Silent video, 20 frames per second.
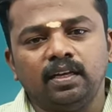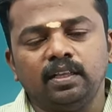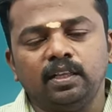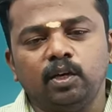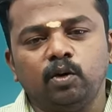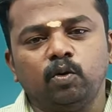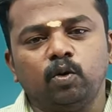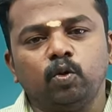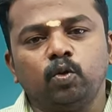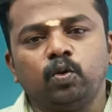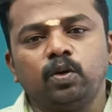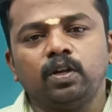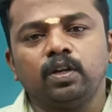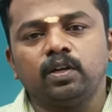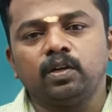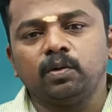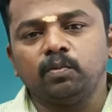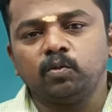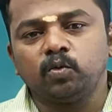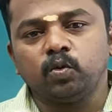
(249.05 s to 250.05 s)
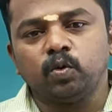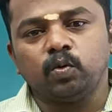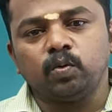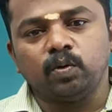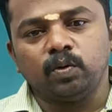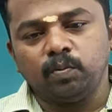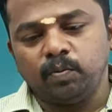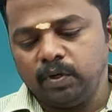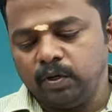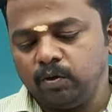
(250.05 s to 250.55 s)
இது எவ்வளோ தூரம் இருக்குன்னு நம்ம
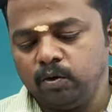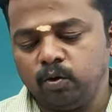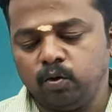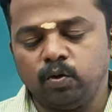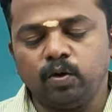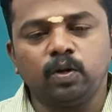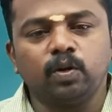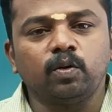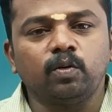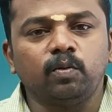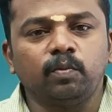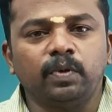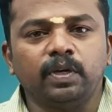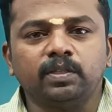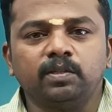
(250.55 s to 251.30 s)
சொல்லுவோம் இப்போ எவ்வளோ தூரம் இருக்கும்